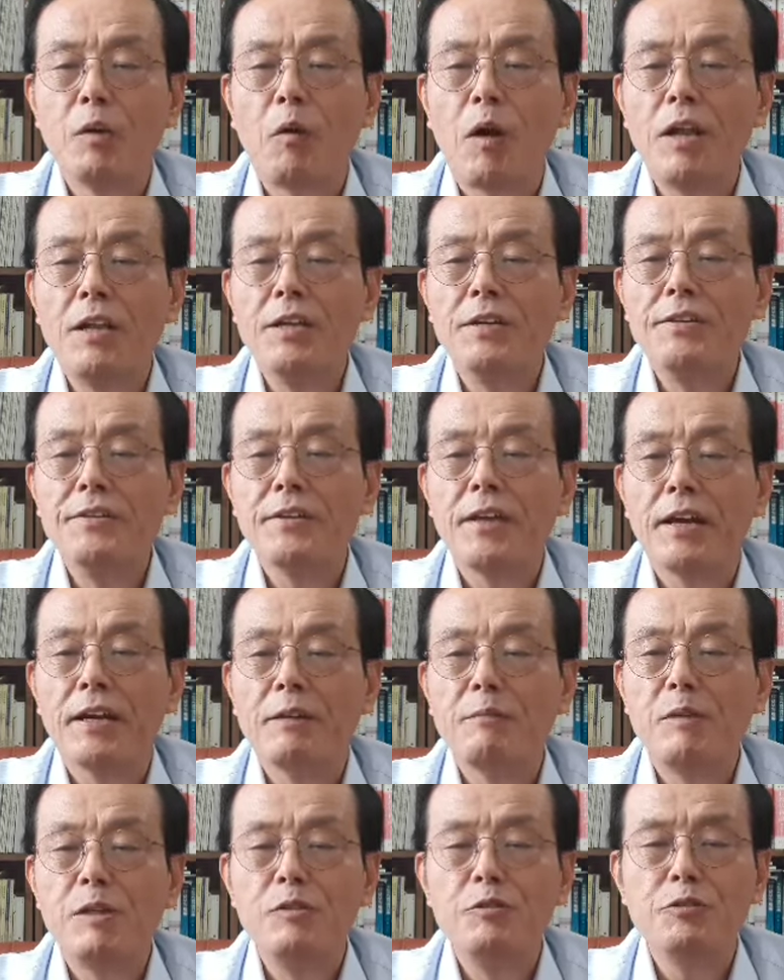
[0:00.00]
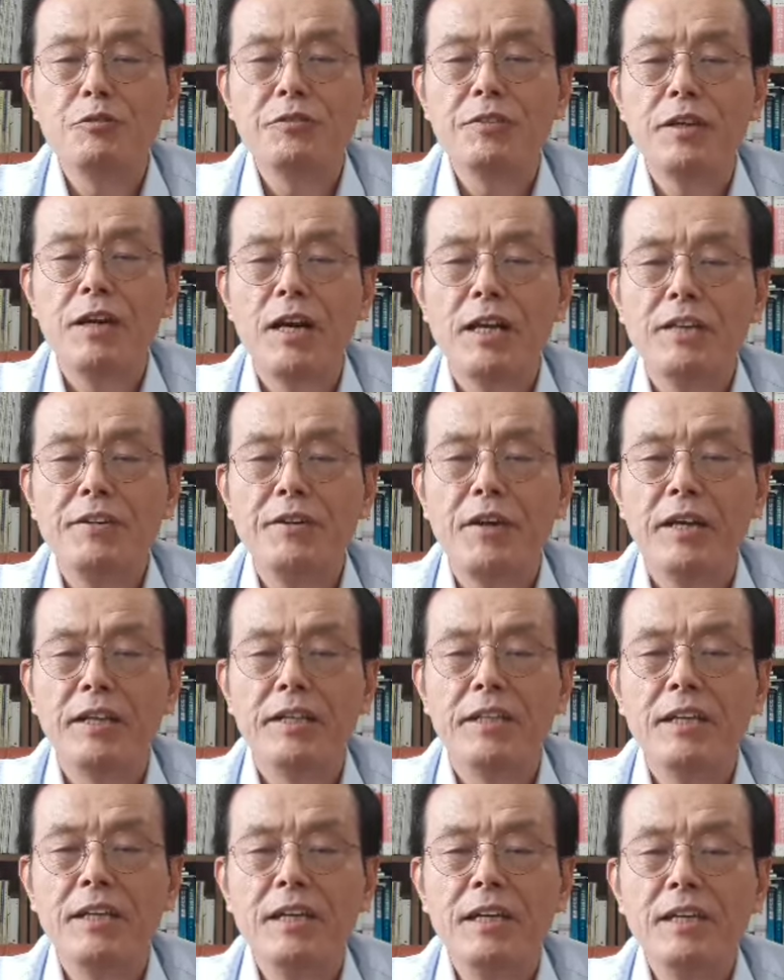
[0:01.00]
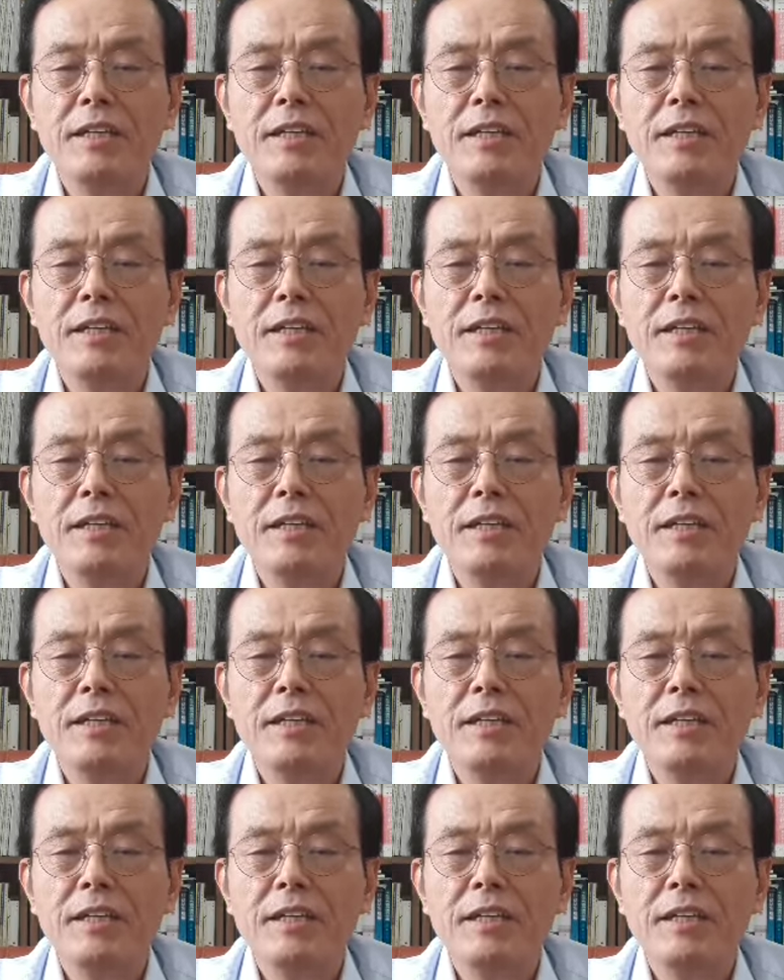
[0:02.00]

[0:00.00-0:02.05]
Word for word: 관련 산업을 육성하기 위한